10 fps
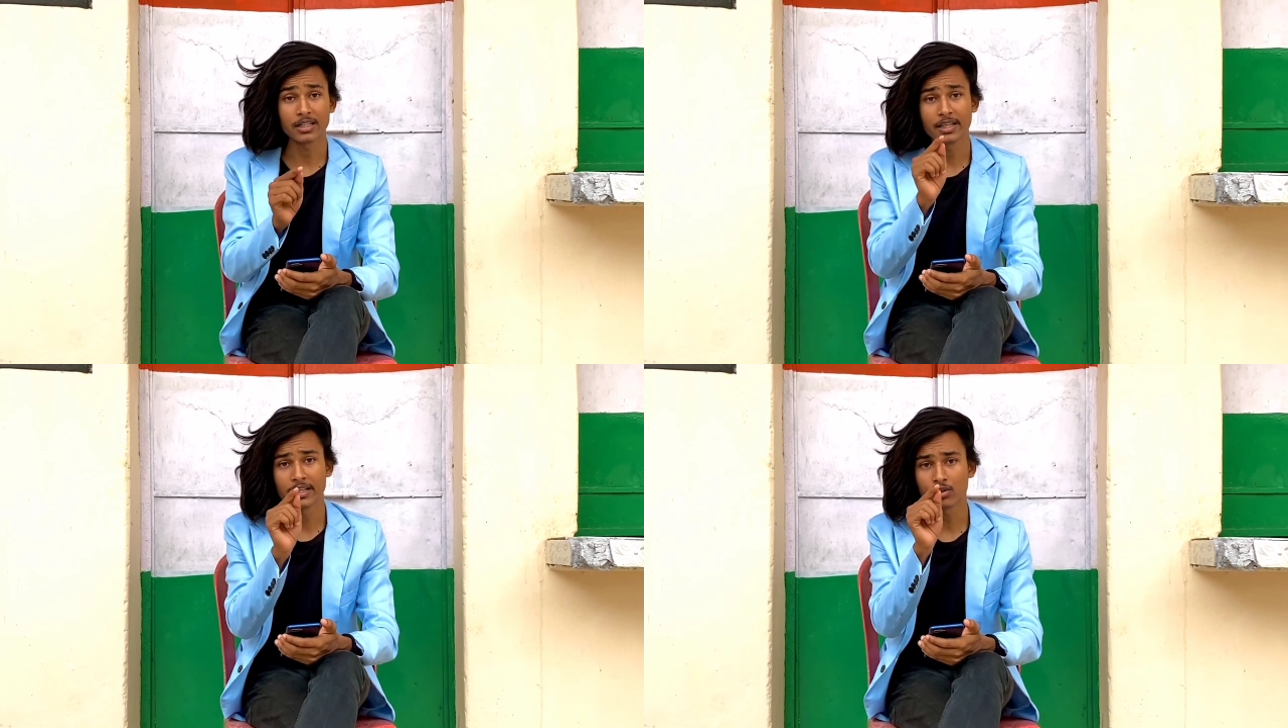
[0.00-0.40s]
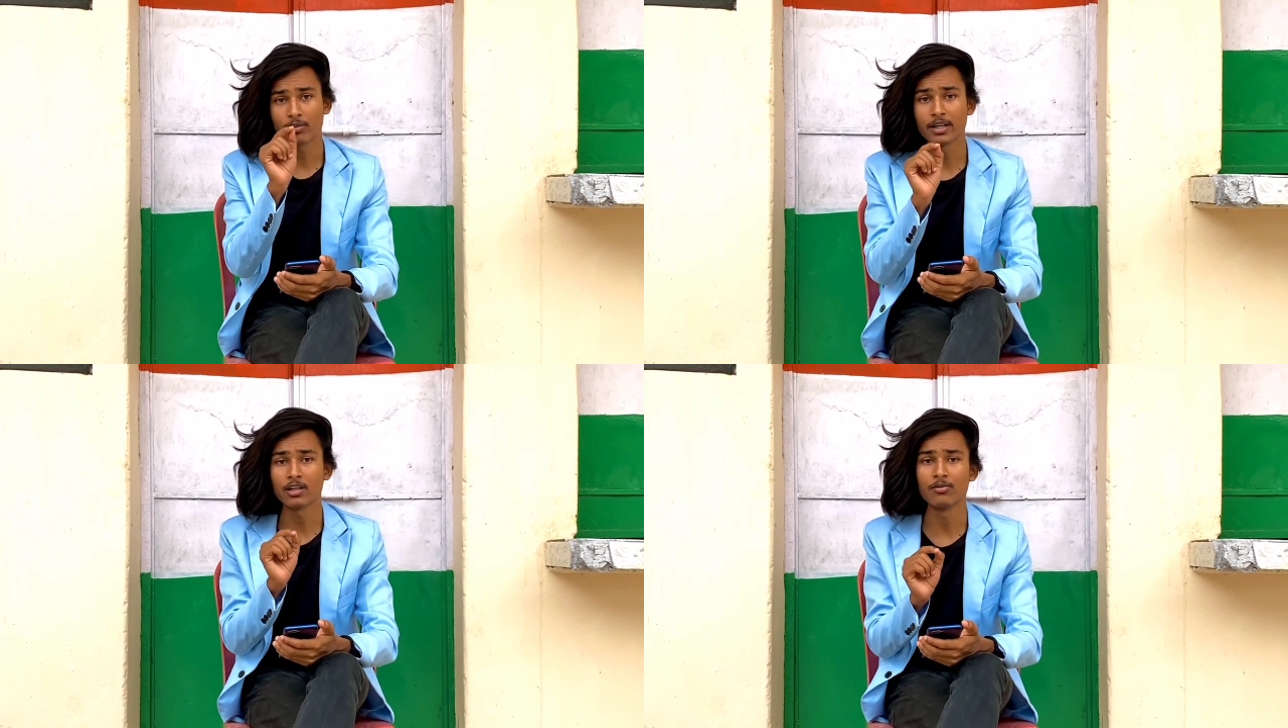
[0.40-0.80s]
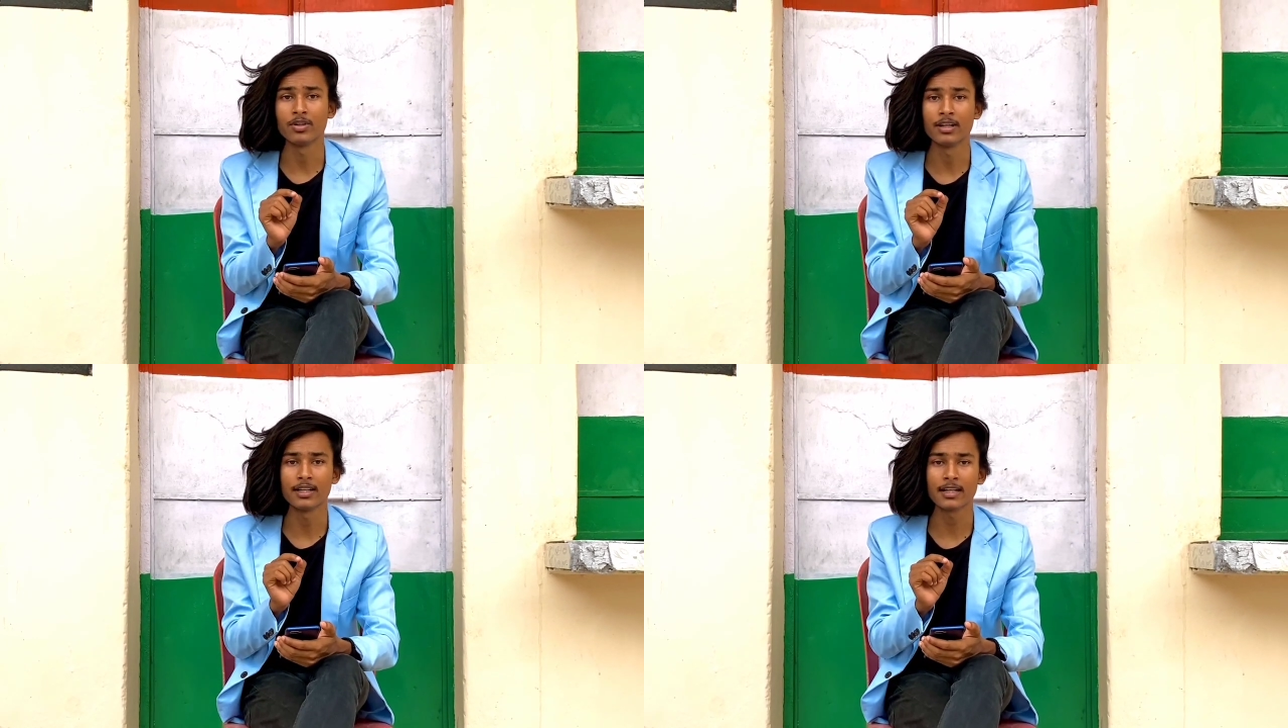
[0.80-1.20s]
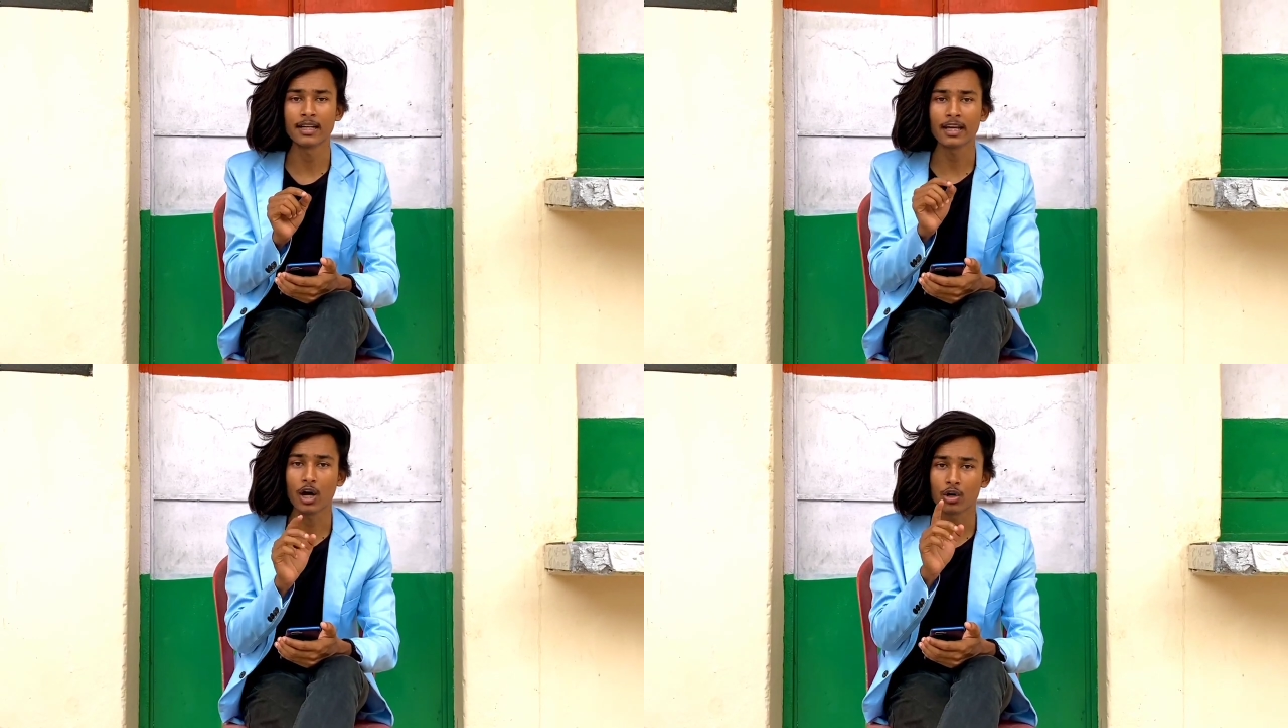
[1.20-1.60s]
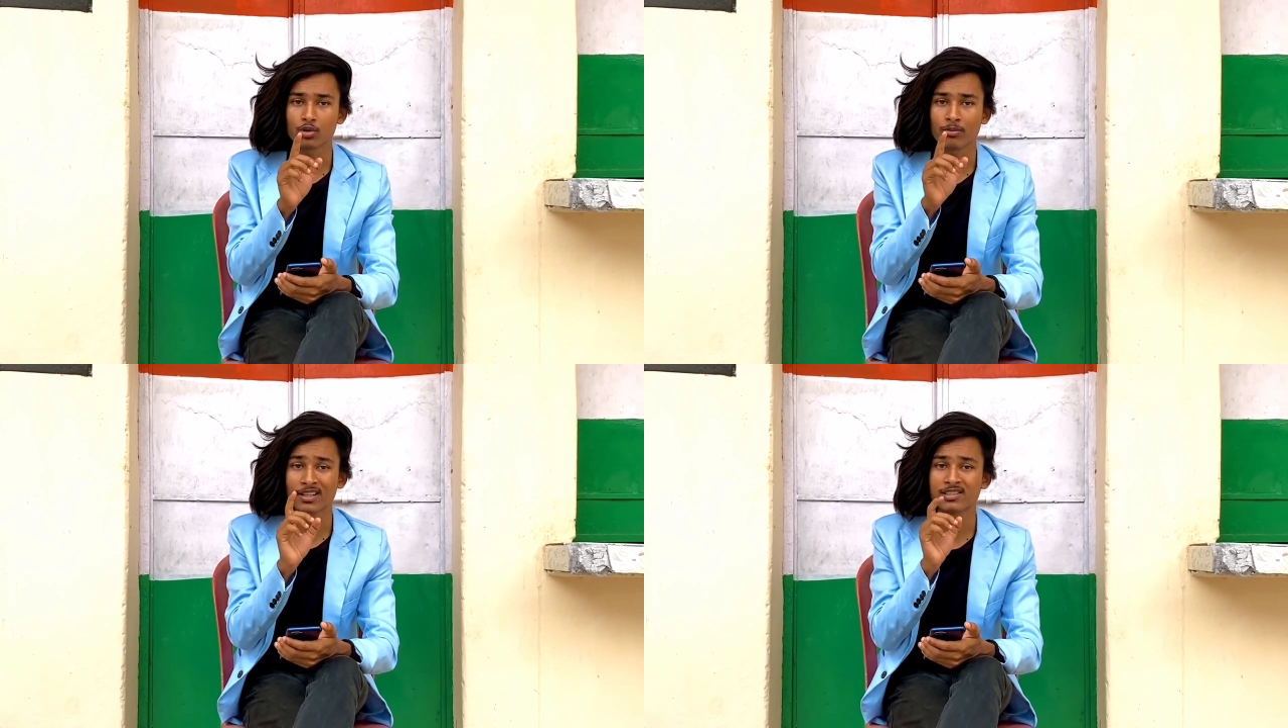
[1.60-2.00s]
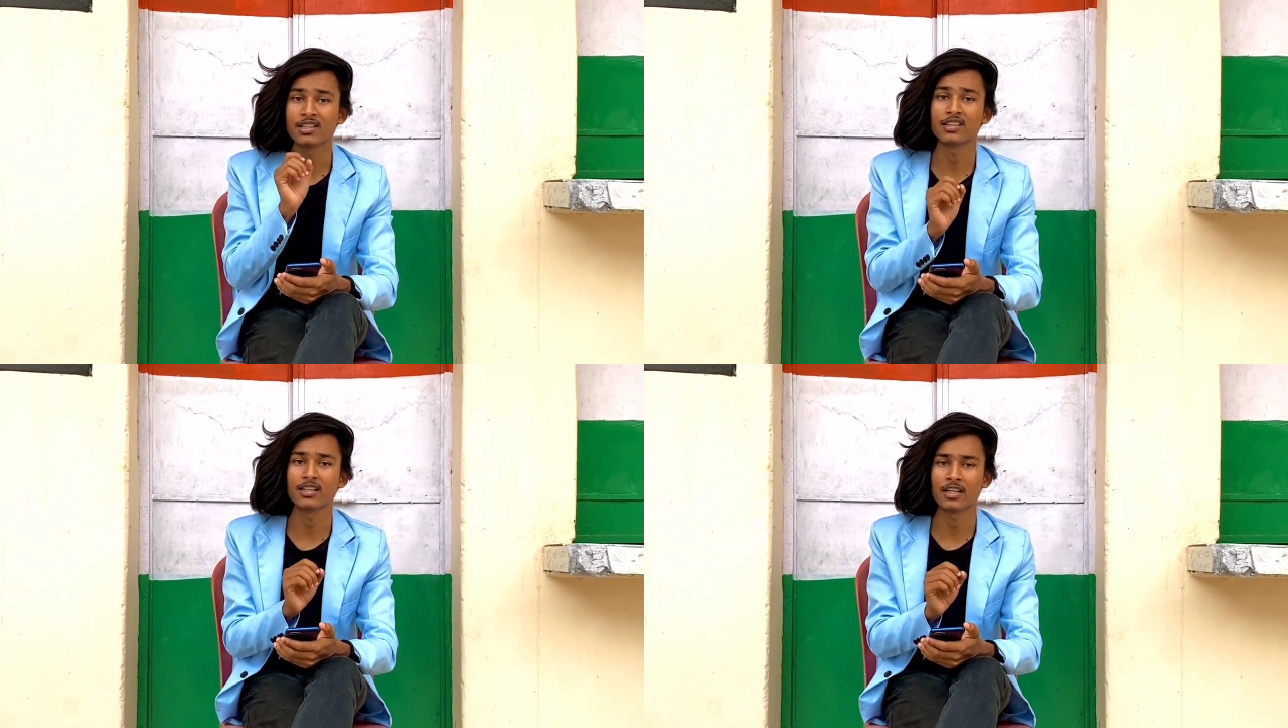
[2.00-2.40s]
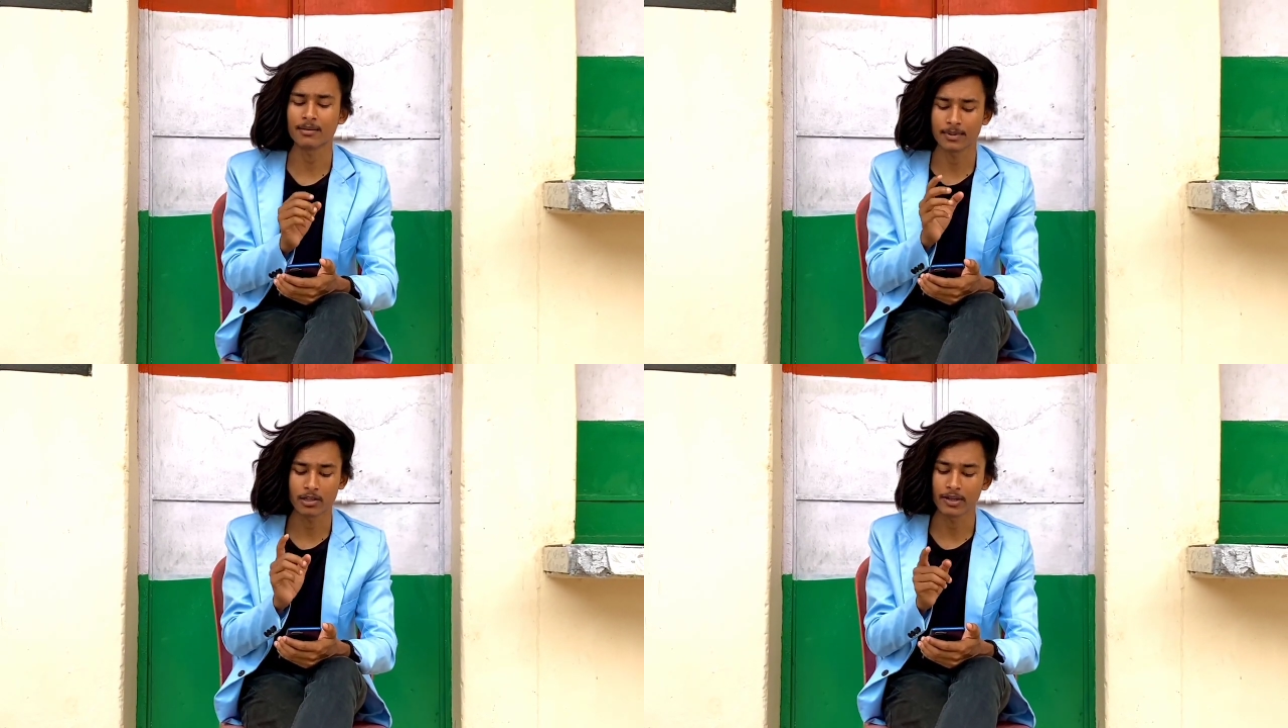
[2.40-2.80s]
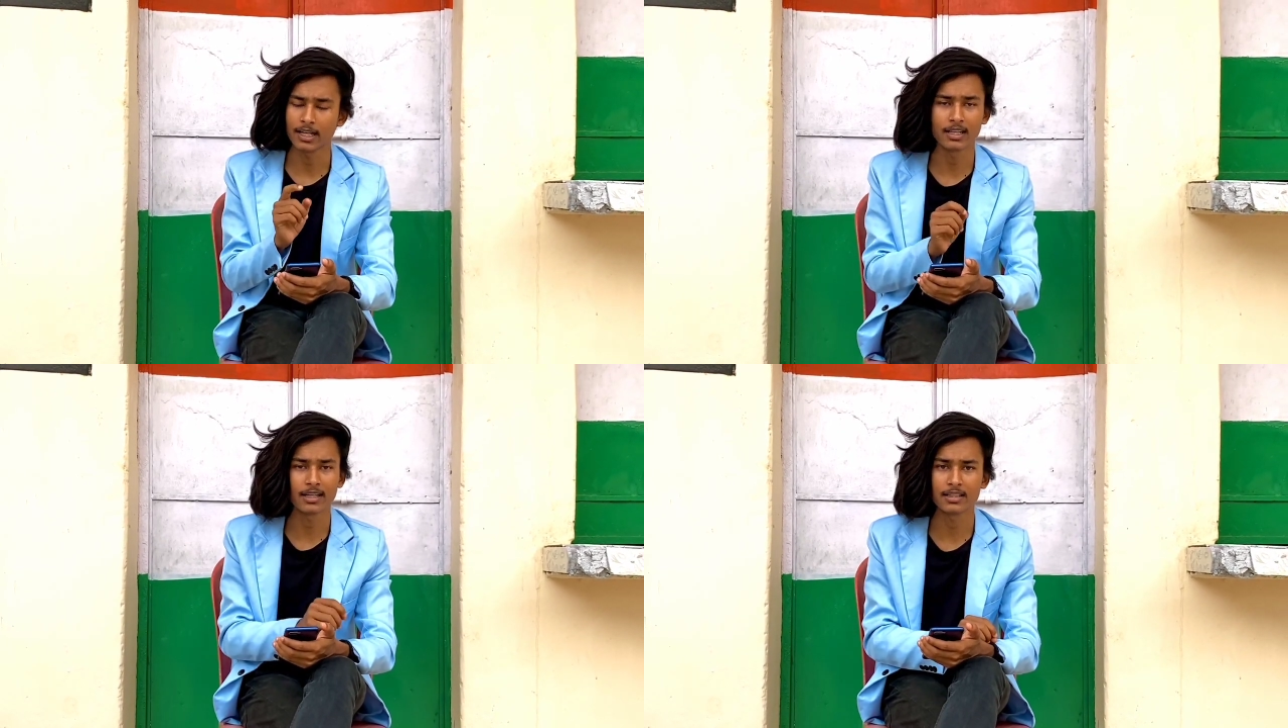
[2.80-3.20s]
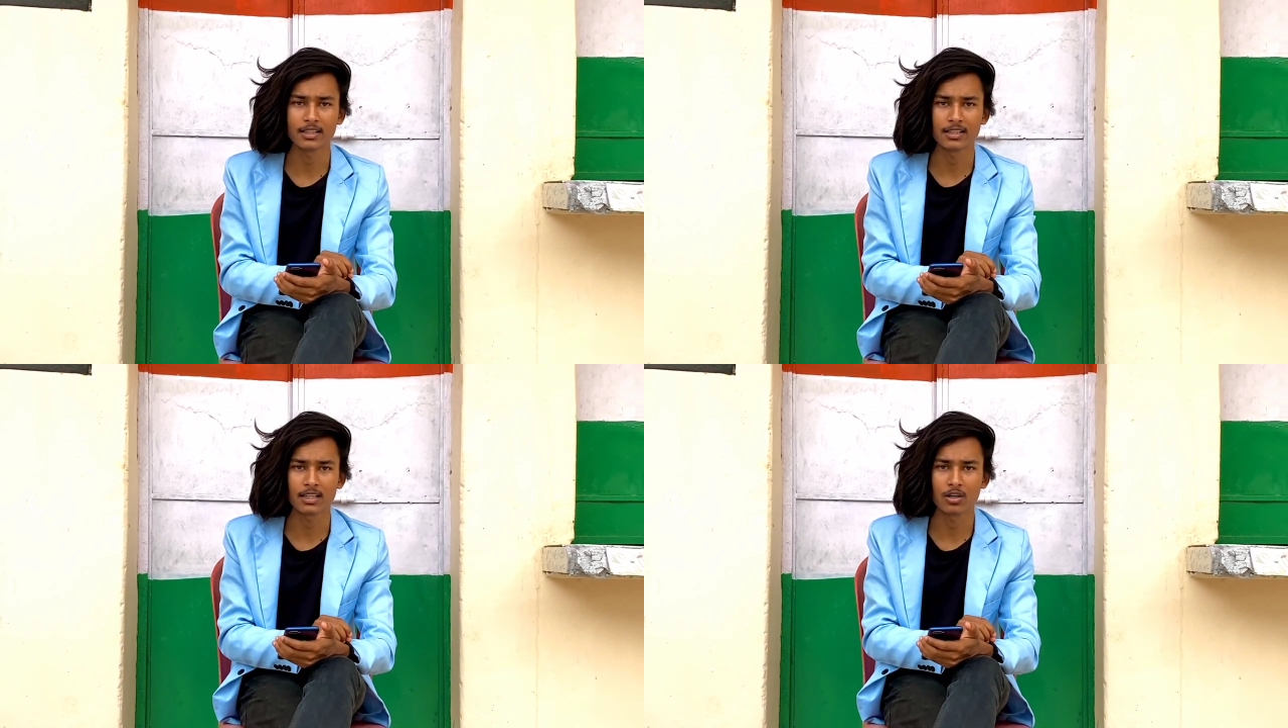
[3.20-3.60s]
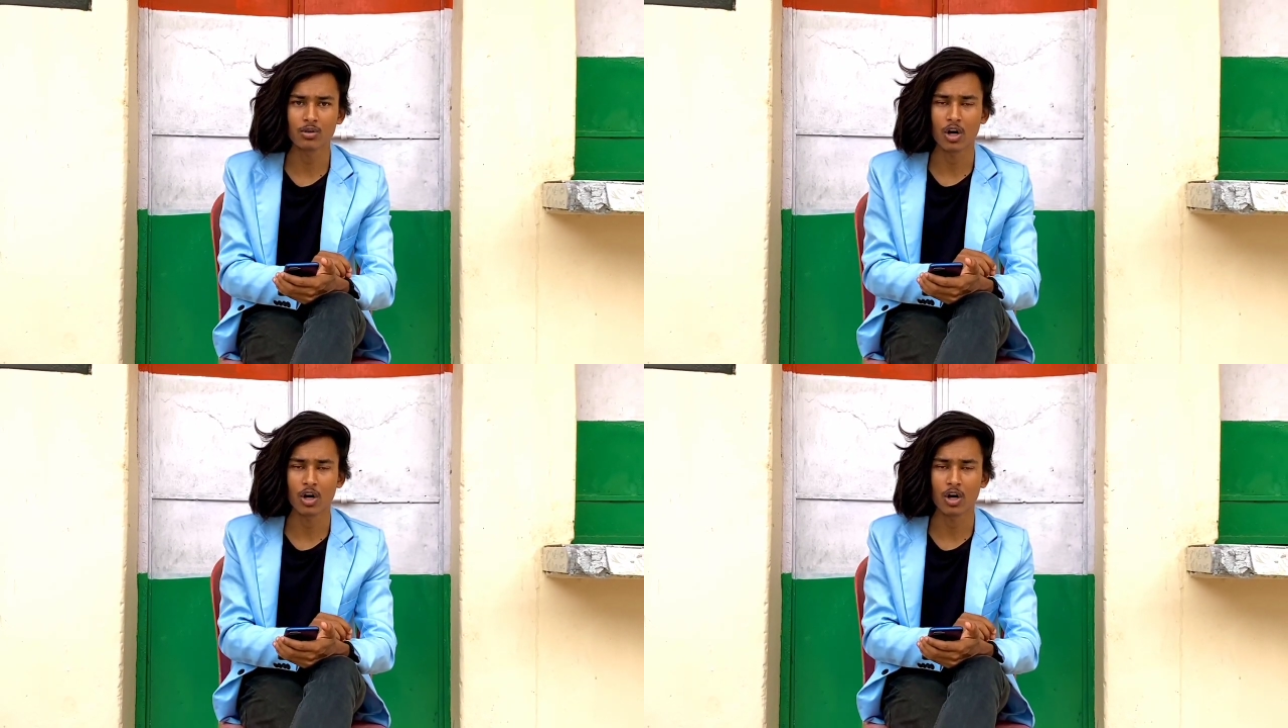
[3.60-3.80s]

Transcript: ठीक है तुम्हारी इम्यूनिटी के लिए और तुम्हारे सेहत के लिए मैं दवाइयाँ लिख के दे देता हूँ